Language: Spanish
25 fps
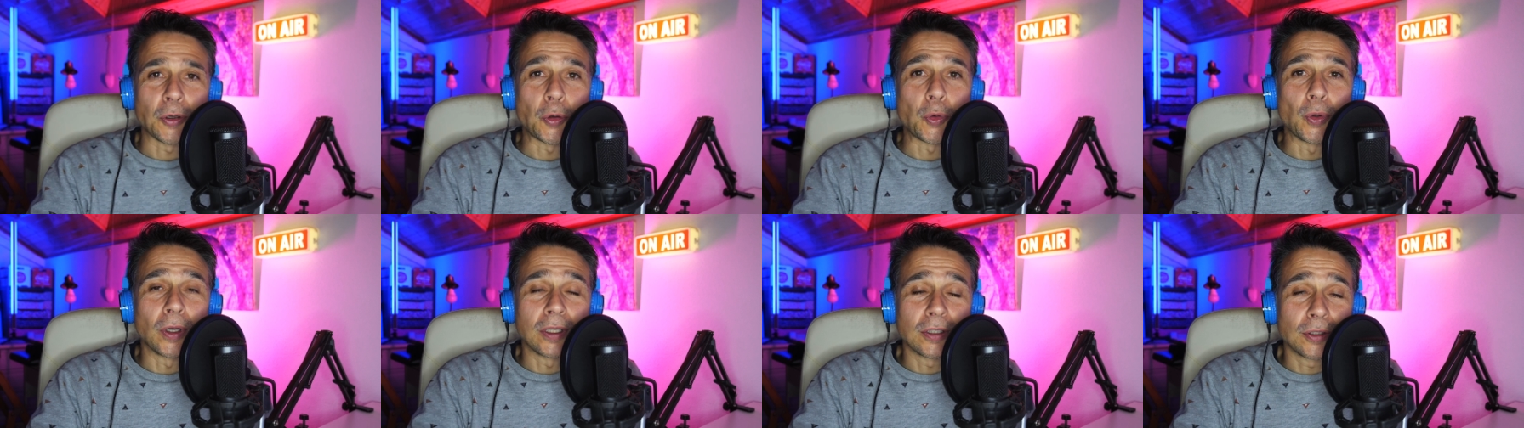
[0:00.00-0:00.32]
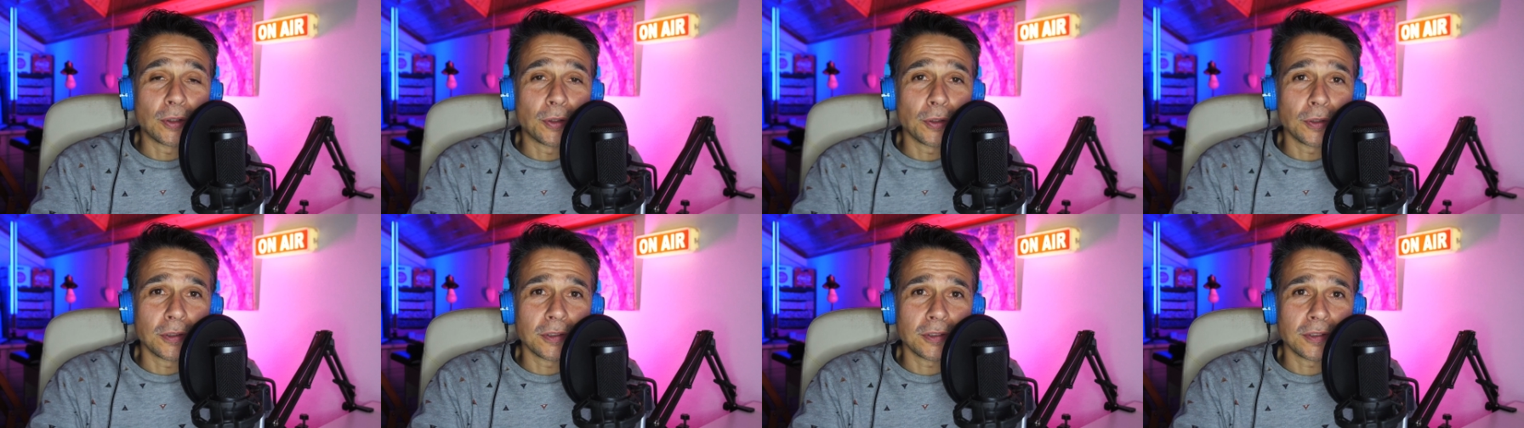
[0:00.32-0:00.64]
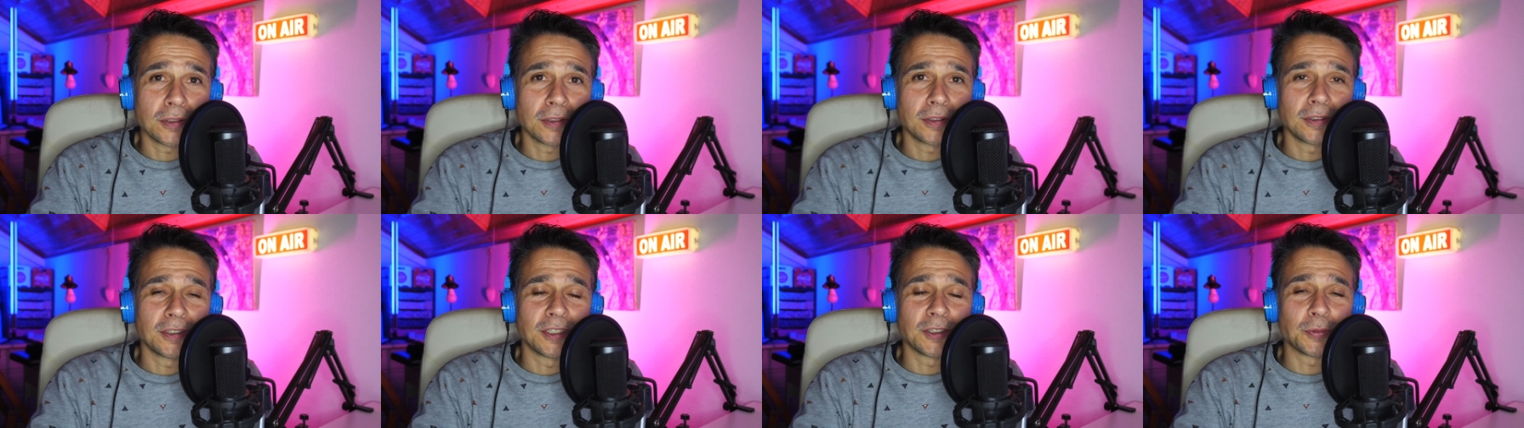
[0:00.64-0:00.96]

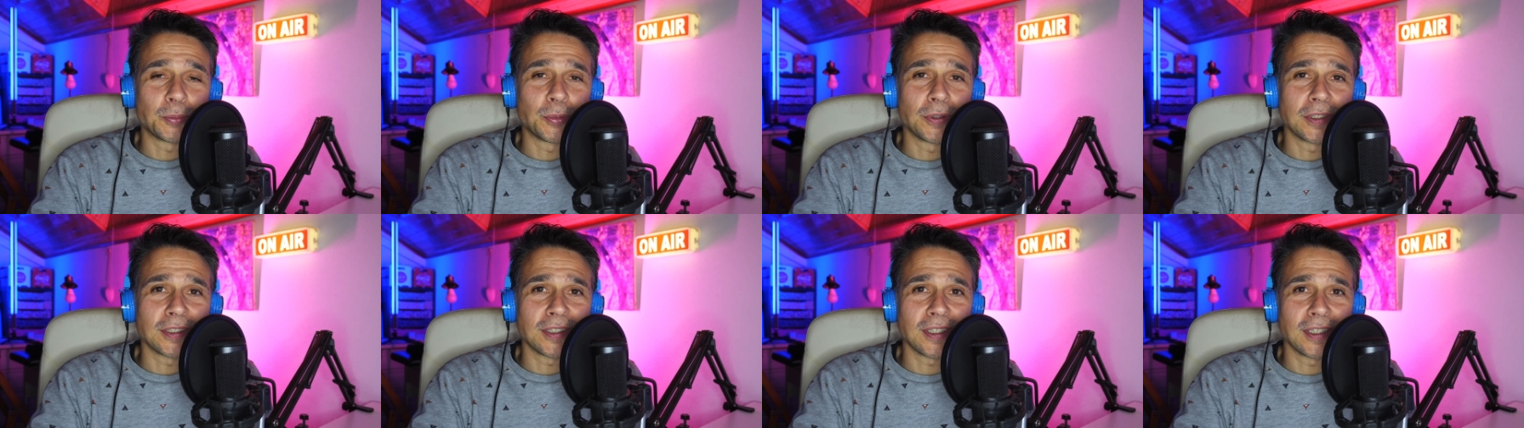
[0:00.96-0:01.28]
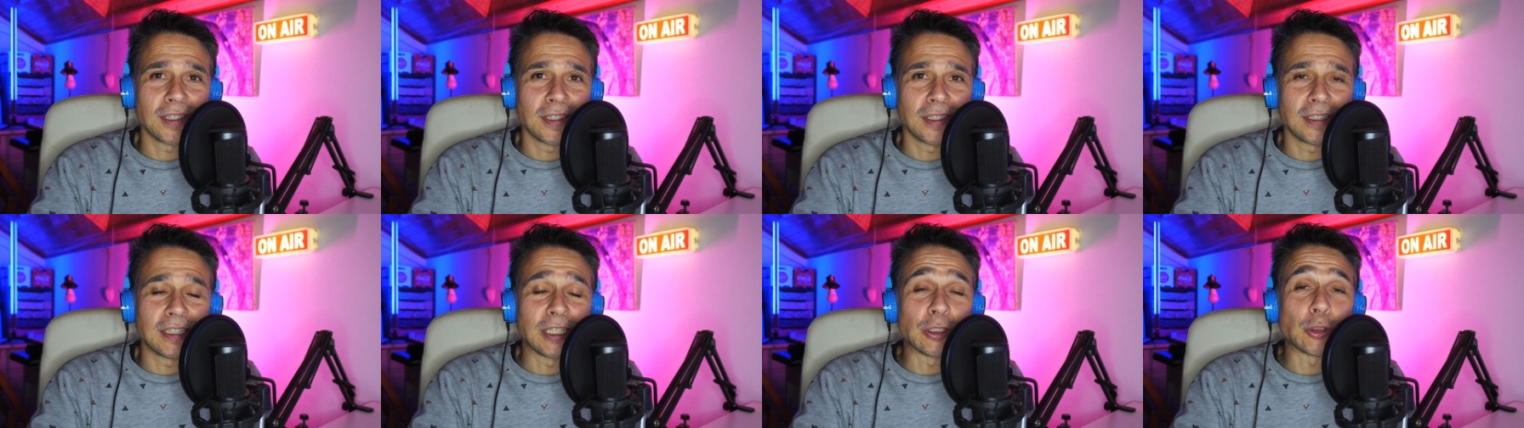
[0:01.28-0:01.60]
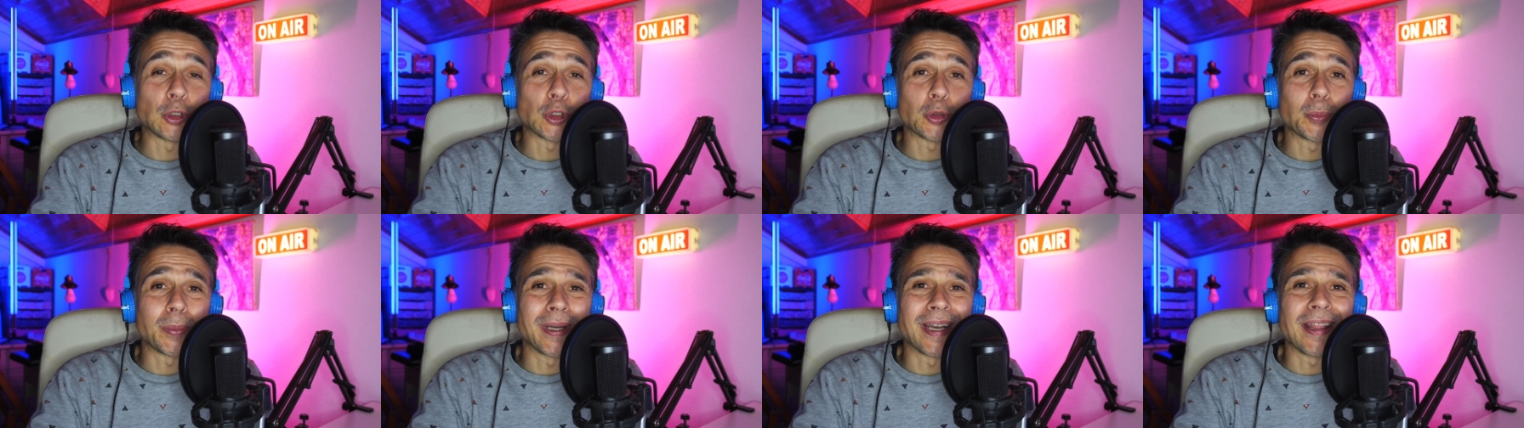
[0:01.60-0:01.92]
cuentos después de, de
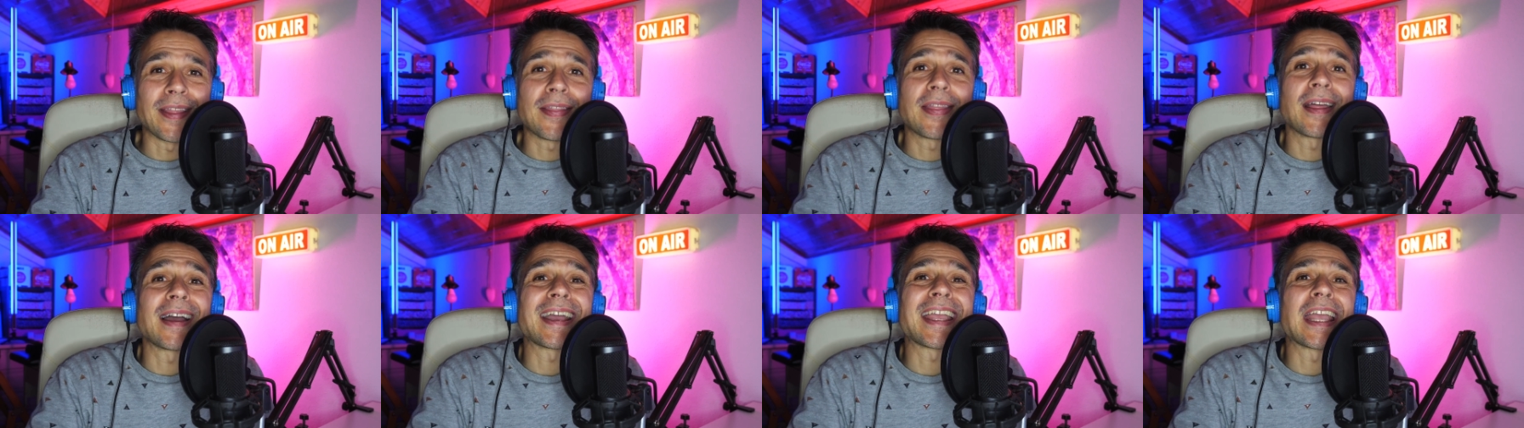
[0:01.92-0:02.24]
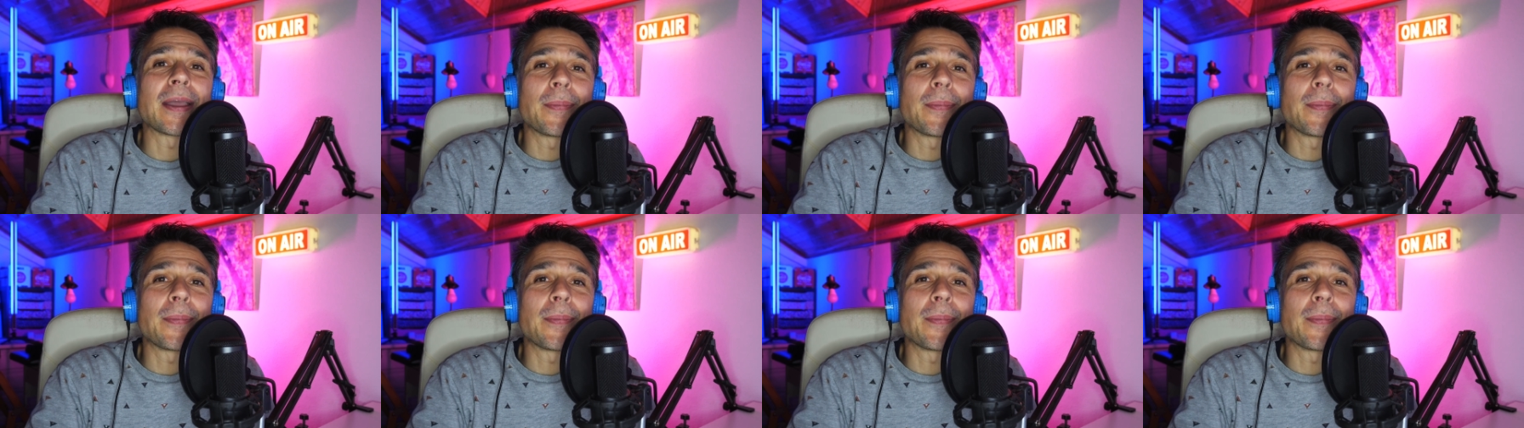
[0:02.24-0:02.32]
tu experiencia?